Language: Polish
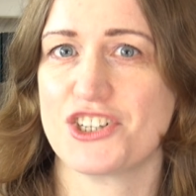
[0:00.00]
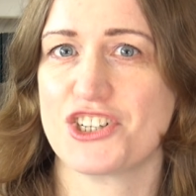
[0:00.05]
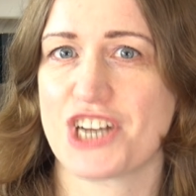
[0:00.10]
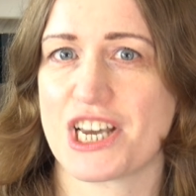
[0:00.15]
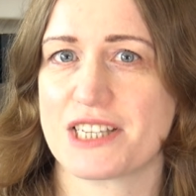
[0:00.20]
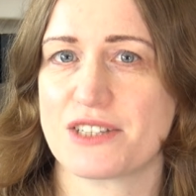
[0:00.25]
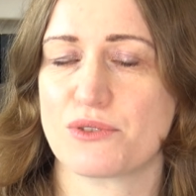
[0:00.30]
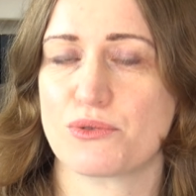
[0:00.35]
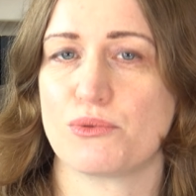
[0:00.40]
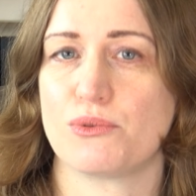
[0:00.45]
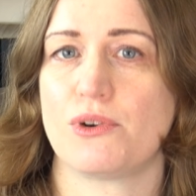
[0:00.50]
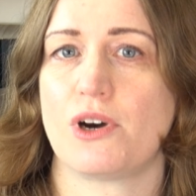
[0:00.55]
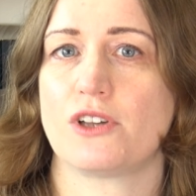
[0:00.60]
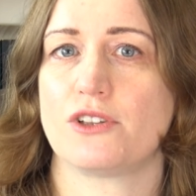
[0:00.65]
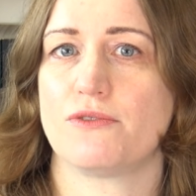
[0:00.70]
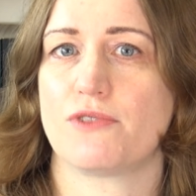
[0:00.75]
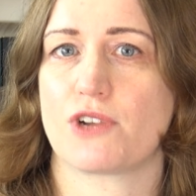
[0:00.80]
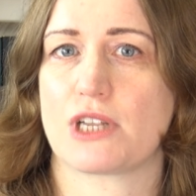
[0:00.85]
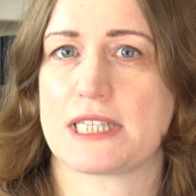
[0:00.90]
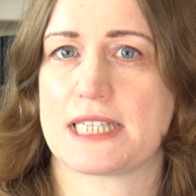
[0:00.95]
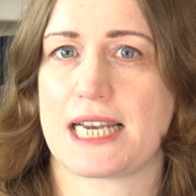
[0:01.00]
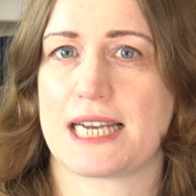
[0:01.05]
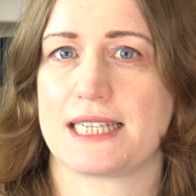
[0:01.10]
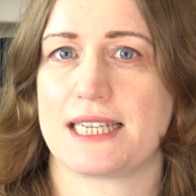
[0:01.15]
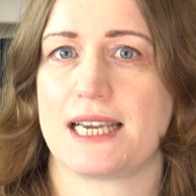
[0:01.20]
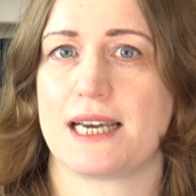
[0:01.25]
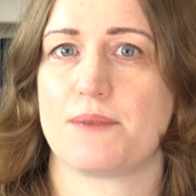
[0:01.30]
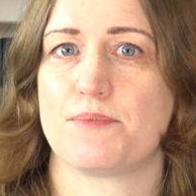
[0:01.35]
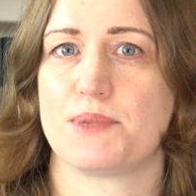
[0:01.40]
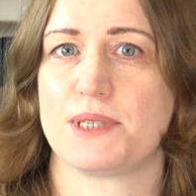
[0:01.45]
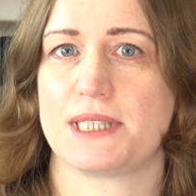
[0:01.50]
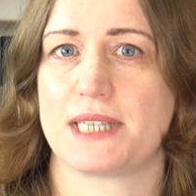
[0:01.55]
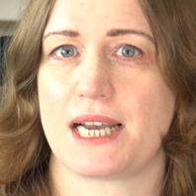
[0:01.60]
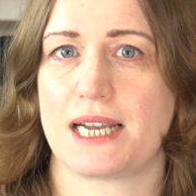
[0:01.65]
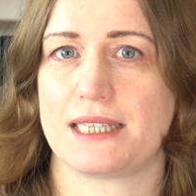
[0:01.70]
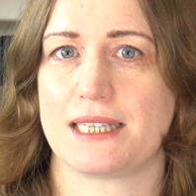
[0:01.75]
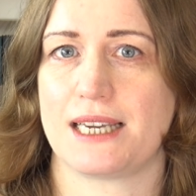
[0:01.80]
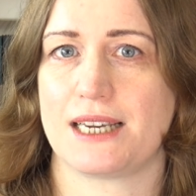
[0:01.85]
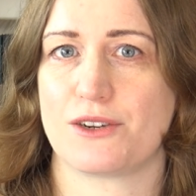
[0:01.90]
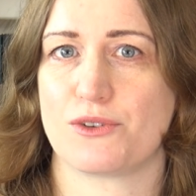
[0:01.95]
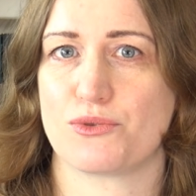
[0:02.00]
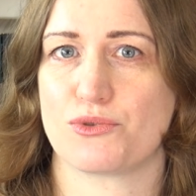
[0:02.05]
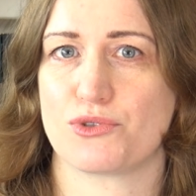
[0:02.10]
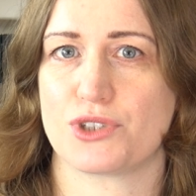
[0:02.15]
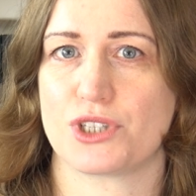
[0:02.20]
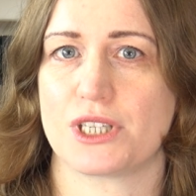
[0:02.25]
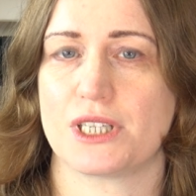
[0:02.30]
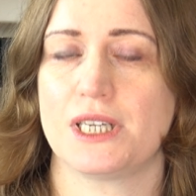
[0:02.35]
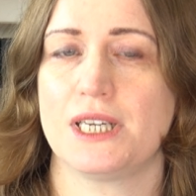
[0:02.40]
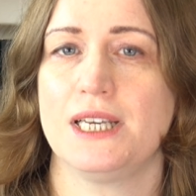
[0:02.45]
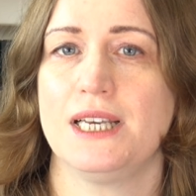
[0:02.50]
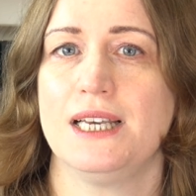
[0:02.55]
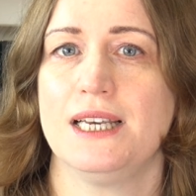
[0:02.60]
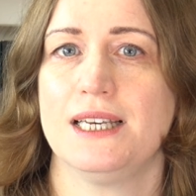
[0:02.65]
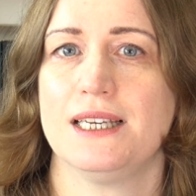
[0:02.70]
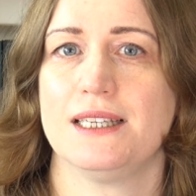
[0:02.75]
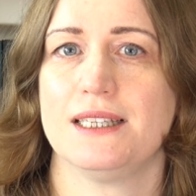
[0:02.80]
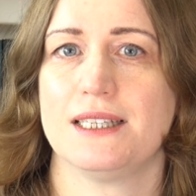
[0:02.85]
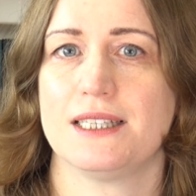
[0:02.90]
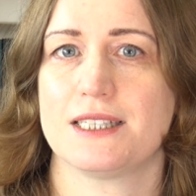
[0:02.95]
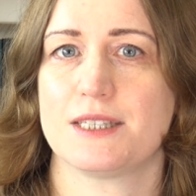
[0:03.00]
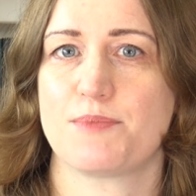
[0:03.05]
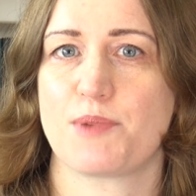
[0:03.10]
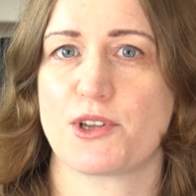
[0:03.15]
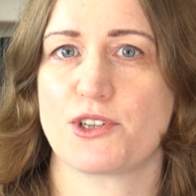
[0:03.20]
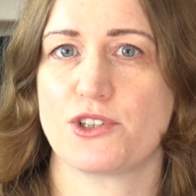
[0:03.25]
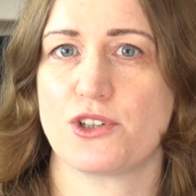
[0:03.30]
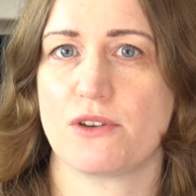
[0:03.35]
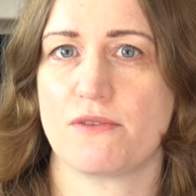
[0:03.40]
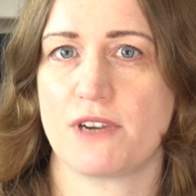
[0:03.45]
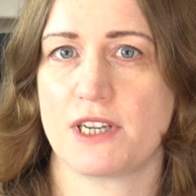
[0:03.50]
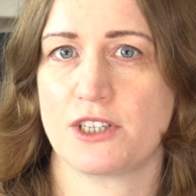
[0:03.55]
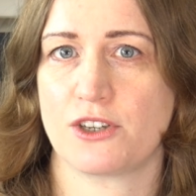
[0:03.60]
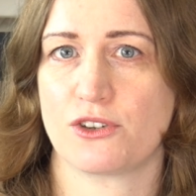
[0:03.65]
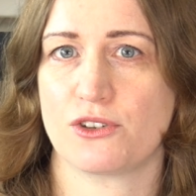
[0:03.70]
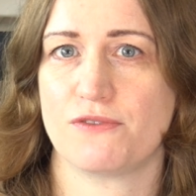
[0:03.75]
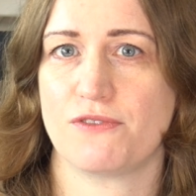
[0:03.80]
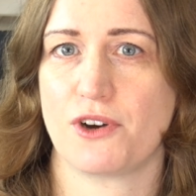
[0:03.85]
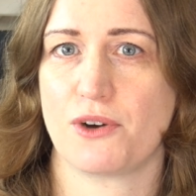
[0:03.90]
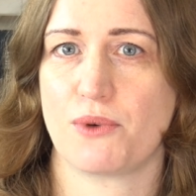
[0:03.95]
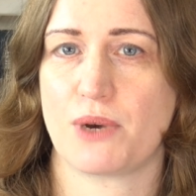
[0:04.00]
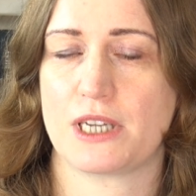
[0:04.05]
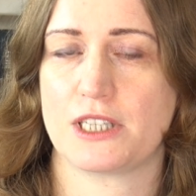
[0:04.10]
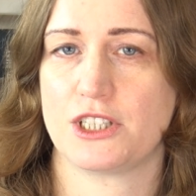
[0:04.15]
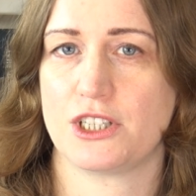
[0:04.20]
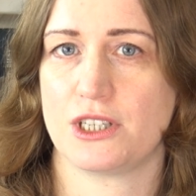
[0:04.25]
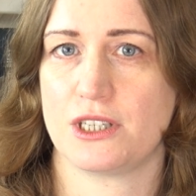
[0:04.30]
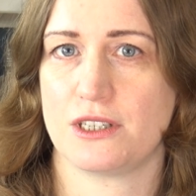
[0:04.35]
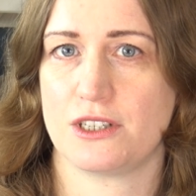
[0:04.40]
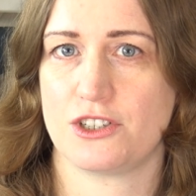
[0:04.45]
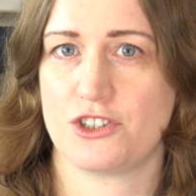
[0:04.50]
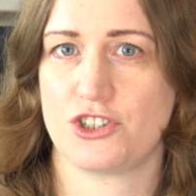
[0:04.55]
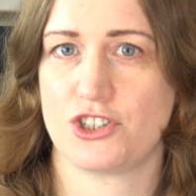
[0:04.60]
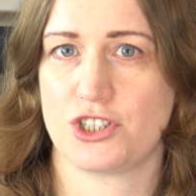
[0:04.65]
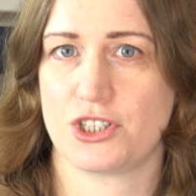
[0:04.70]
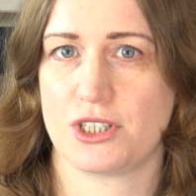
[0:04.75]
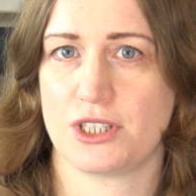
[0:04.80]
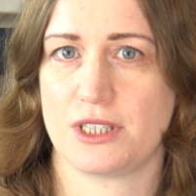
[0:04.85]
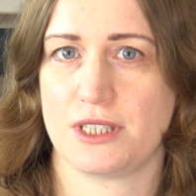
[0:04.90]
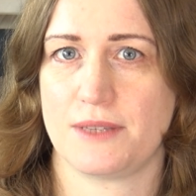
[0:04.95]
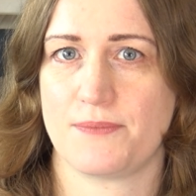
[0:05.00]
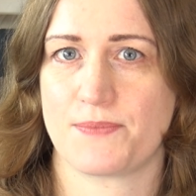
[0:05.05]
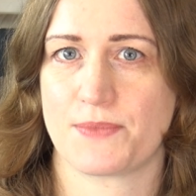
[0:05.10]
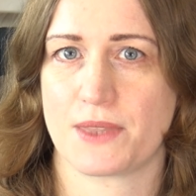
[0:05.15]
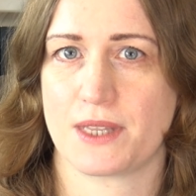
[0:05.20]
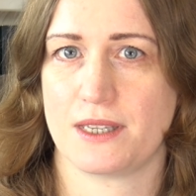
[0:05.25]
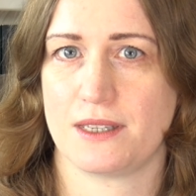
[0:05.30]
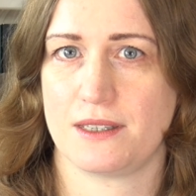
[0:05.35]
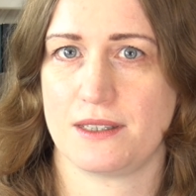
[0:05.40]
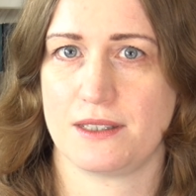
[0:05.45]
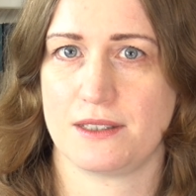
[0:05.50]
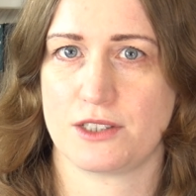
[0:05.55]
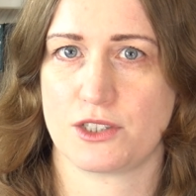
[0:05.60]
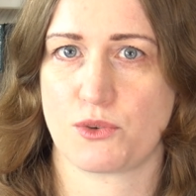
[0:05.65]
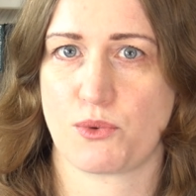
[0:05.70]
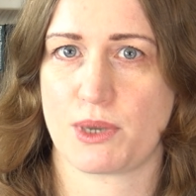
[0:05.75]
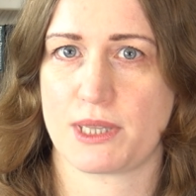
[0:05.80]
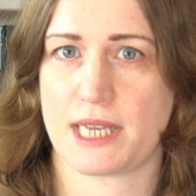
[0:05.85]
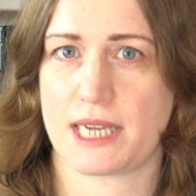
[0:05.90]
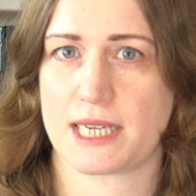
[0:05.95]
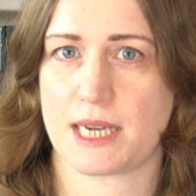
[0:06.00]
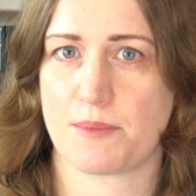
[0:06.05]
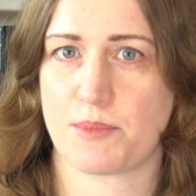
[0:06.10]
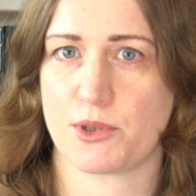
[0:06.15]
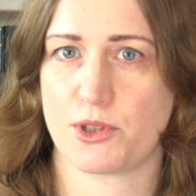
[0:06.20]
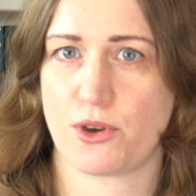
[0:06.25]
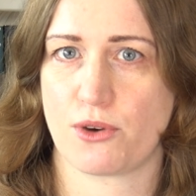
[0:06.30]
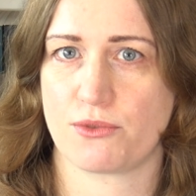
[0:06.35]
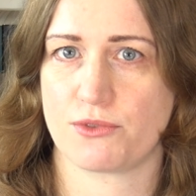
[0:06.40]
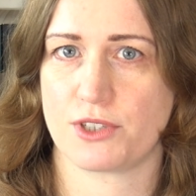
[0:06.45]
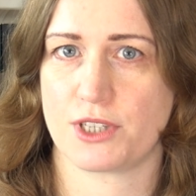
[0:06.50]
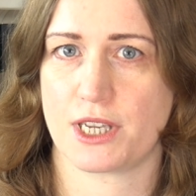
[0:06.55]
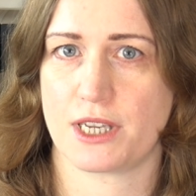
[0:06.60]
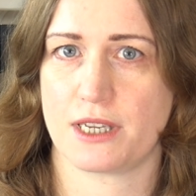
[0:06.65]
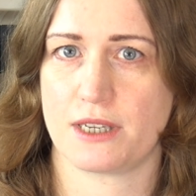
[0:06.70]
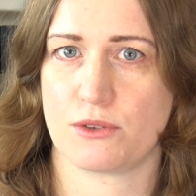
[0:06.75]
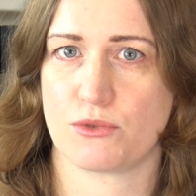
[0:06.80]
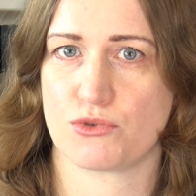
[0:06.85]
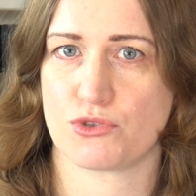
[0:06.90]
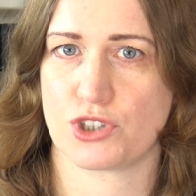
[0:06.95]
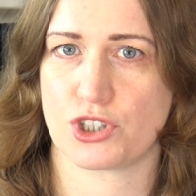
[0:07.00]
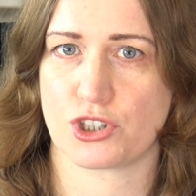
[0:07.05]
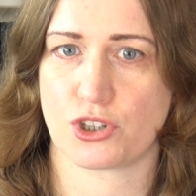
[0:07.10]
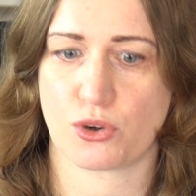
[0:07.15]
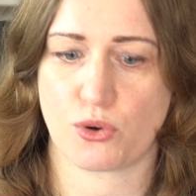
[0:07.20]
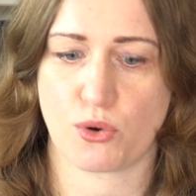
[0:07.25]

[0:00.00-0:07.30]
czasu odwracania, pisania różnych e, sprostowań, odwołań e, czy mm, składania ponownie różnych